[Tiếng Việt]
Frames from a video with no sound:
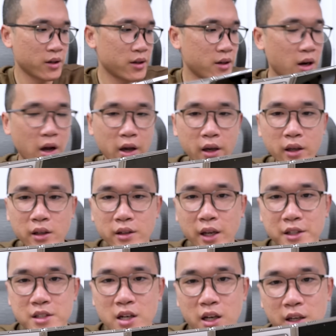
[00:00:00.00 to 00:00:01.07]
đấy đấy
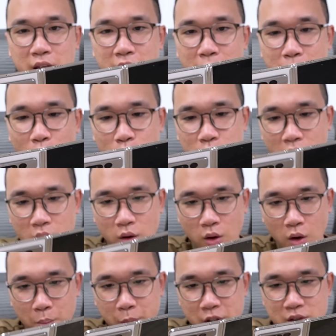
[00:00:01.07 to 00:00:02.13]
chính là cái điểm đầu tiên của
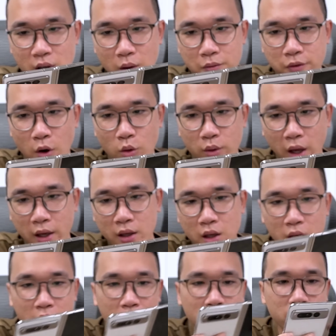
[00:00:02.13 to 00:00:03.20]
con pixel phone này
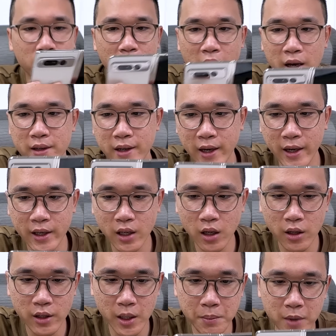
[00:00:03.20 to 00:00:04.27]
và cái à,
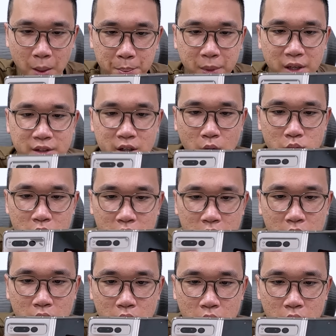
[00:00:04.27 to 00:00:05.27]
nếp gập bên trong thì